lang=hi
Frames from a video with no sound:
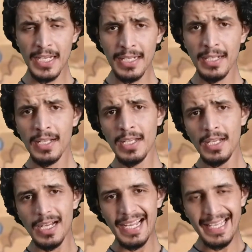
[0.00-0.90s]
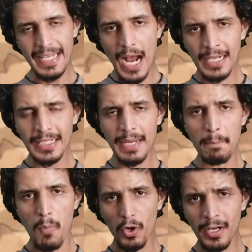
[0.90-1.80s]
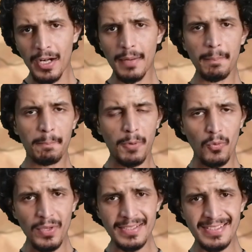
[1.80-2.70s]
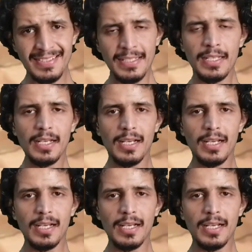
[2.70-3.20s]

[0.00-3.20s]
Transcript: अब ठीक इराक के बॉर्डर प्रोविंस